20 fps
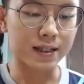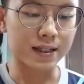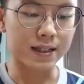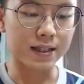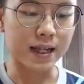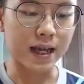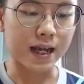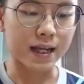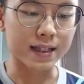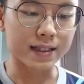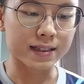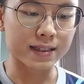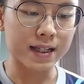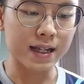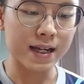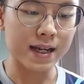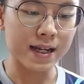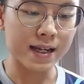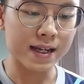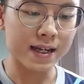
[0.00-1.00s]
那哒
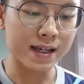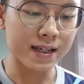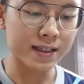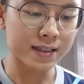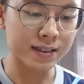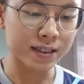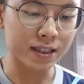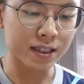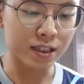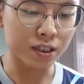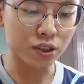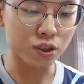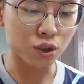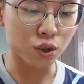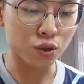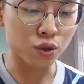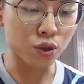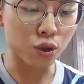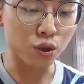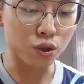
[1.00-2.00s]
啦，这个
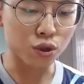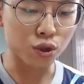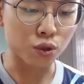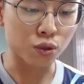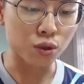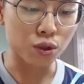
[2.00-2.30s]
John o 多9